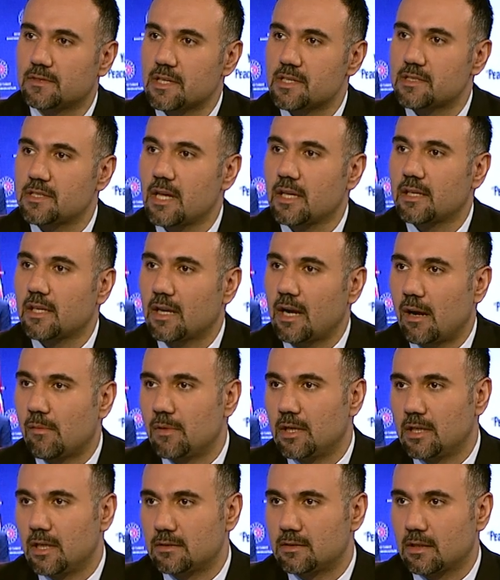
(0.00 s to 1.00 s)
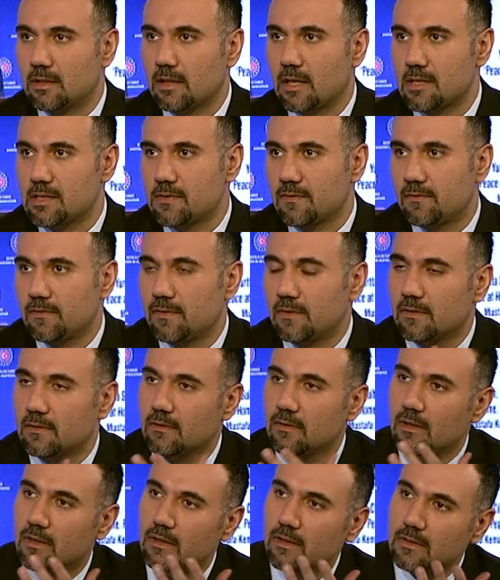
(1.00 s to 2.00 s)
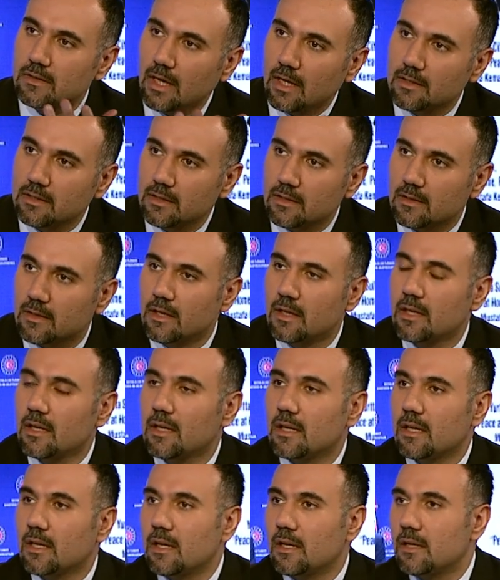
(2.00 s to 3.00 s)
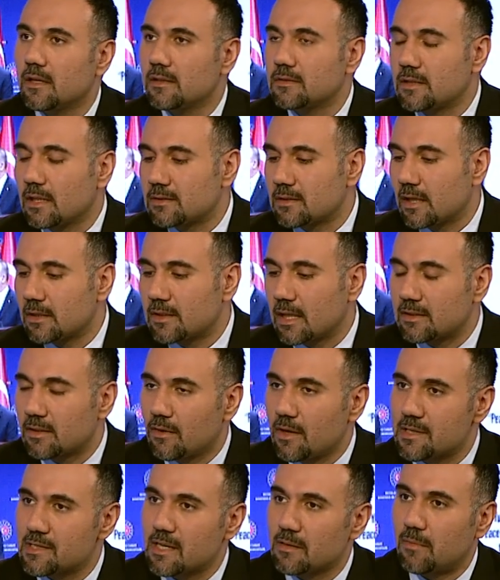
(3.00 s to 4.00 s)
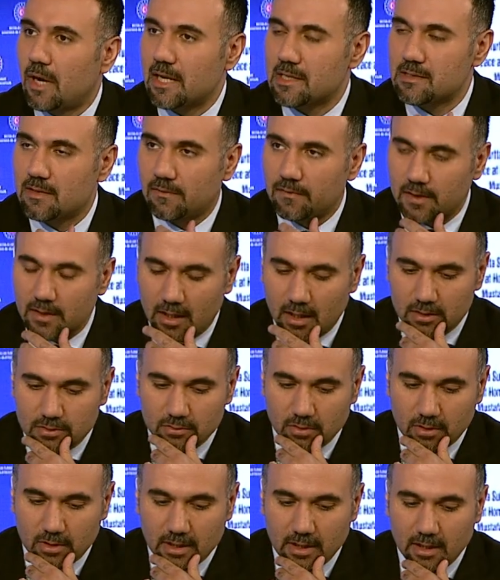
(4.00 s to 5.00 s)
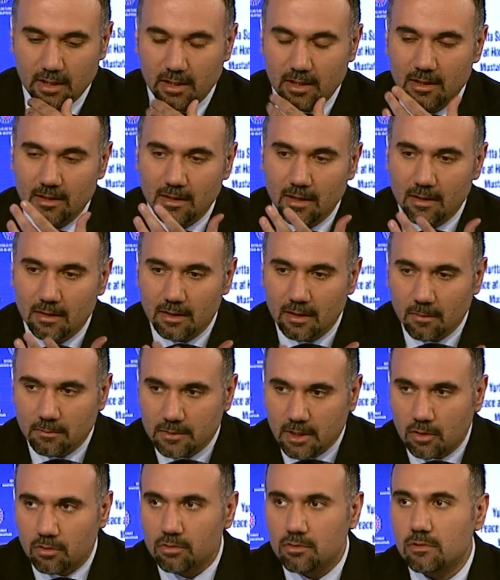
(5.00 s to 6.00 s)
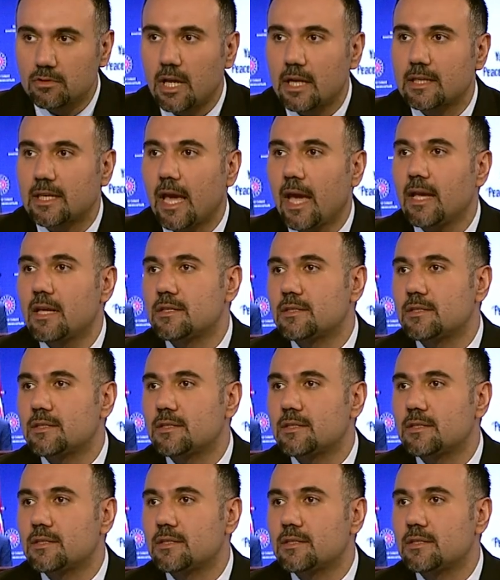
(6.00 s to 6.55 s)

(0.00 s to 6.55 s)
تستنكر عمليات القصف آه، يعني آه، تتواصل مع السفير التركي لم تكن هنالك أي